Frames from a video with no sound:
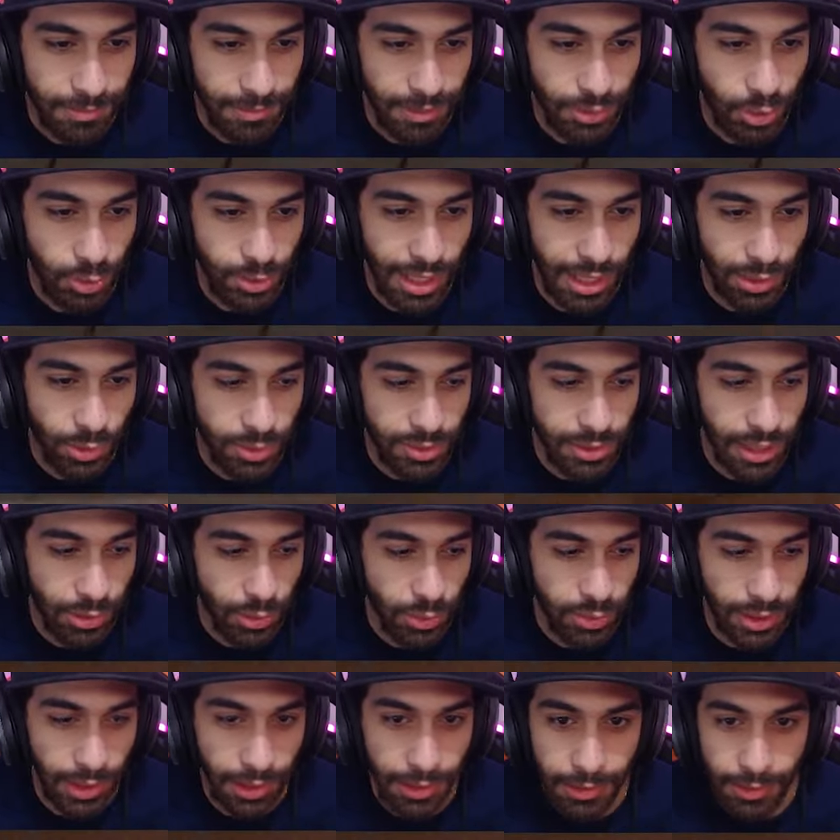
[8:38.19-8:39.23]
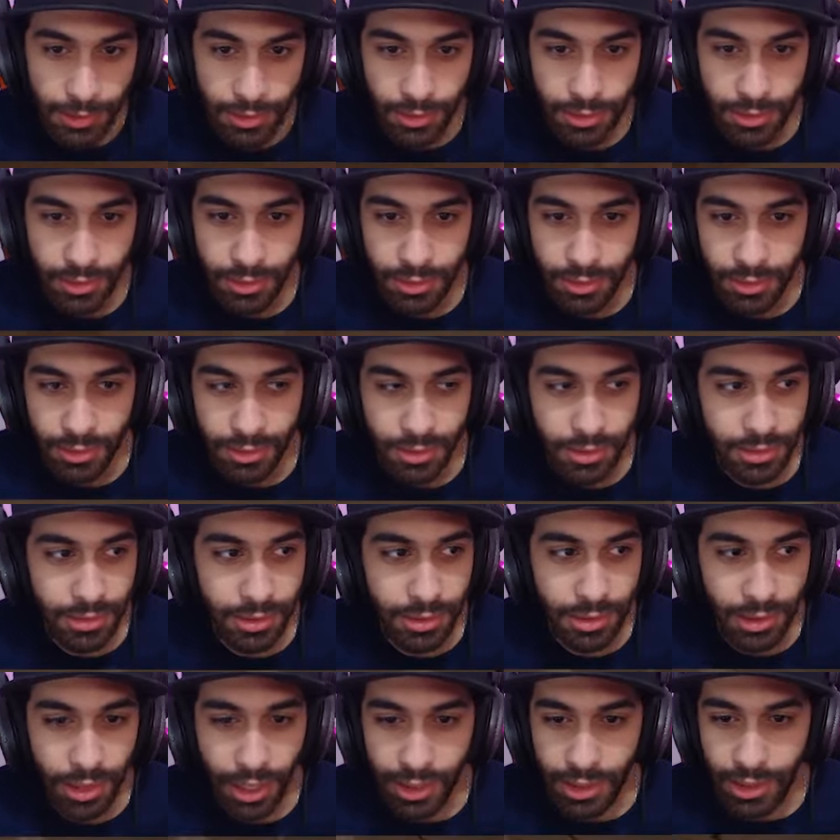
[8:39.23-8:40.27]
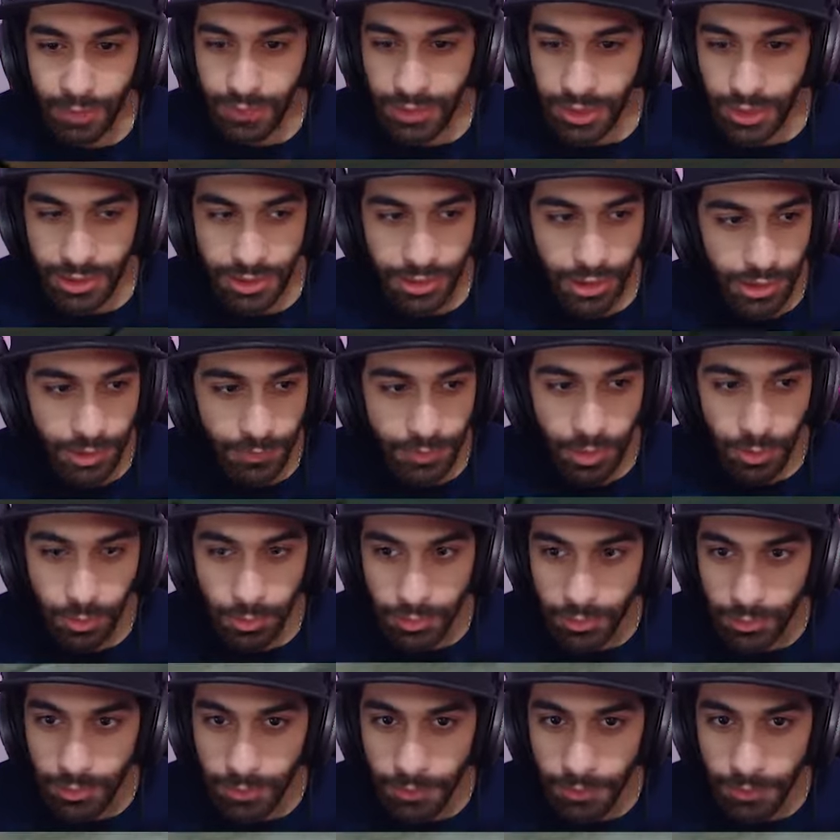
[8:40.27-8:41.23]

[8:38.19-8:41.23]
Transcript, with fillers: دوستها دوستها دوستها دي عنيفه ست عنيفه قوي